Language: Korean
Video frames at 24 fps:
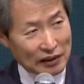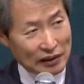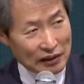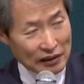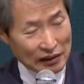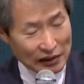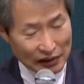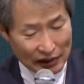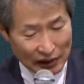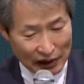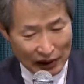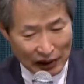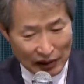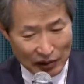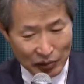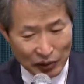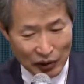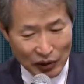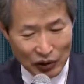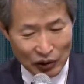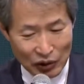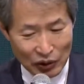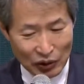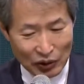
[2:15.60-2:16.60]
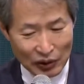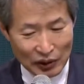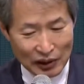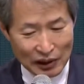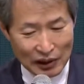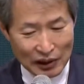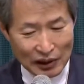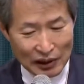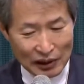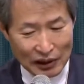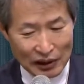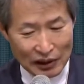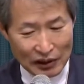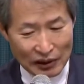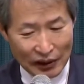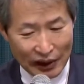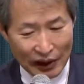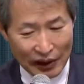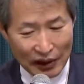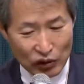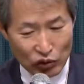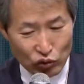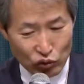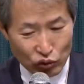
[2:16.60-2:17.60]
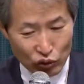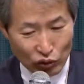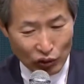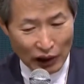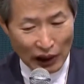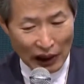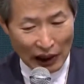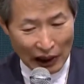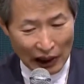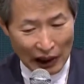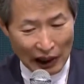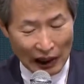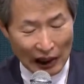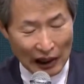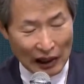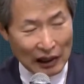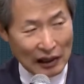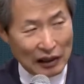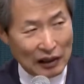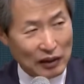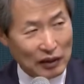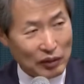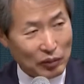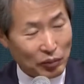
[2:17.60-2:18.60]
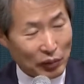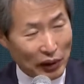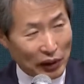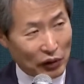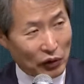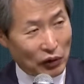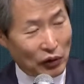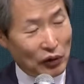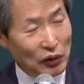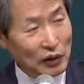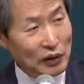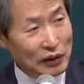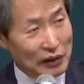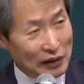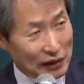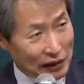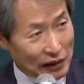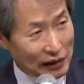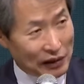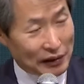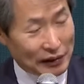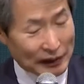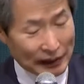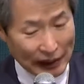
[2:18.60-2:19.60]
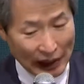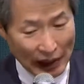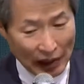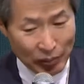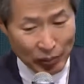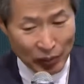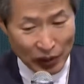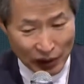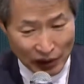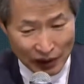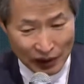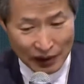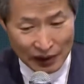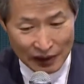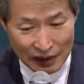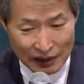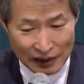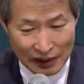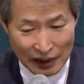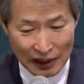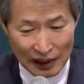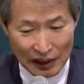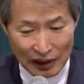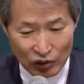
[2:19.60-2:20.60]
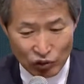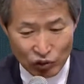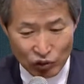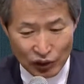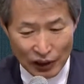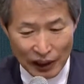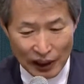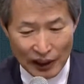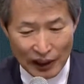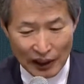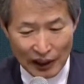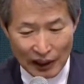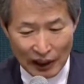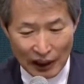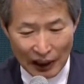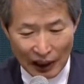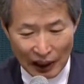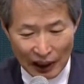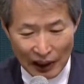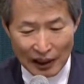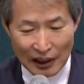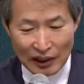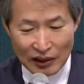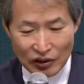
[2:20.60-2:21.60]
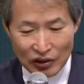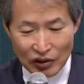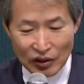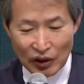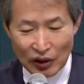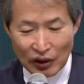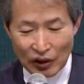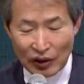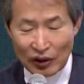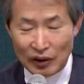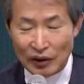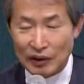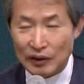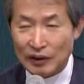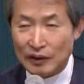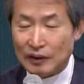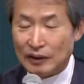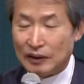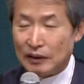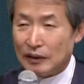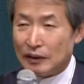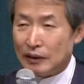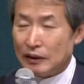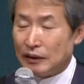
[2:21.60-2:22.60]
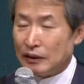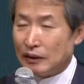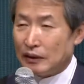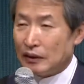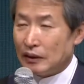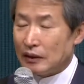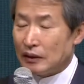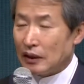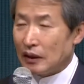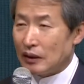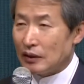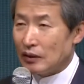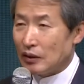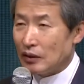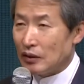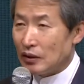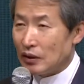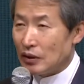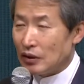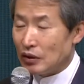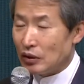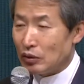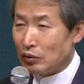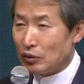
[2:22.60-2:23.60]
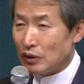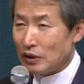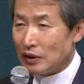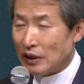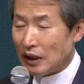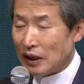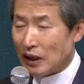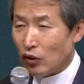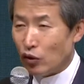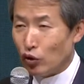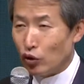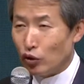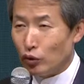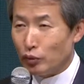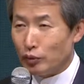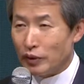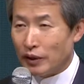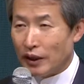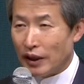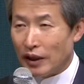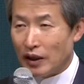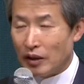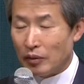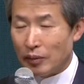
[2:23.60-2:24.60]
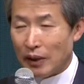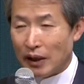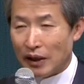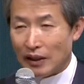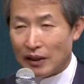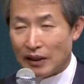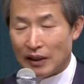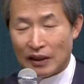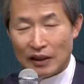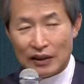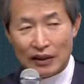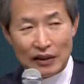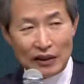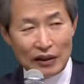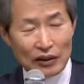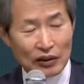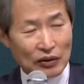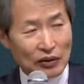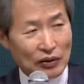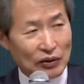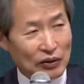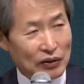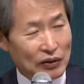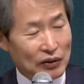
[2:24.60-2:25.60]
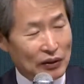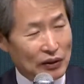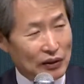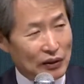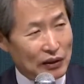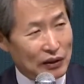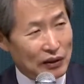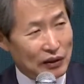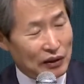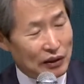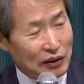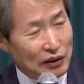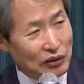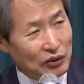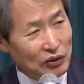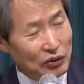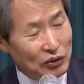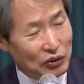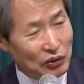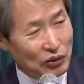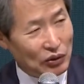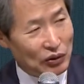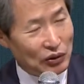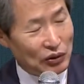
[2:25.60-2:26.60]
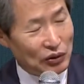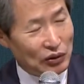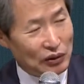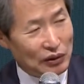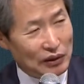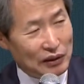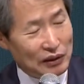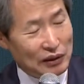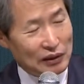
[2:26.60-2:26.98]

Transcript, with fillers: 그 이스라엘 민족 이스라엘 국가가 바로 그런 대표적인 사례 중에 하나지요. 땅덩어리도 우리나라 5분의 1밖에 안 되고 인구도